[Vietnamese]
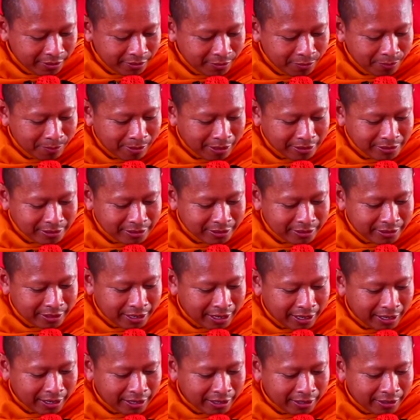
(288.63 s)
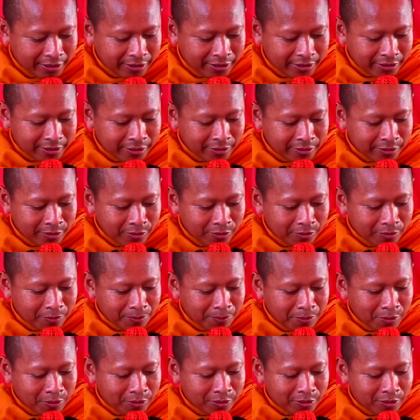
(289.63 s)
obasica lục
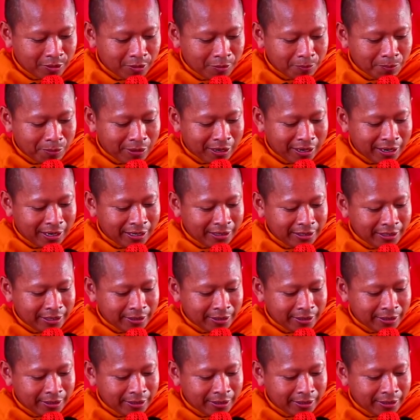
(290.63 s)
opocolpan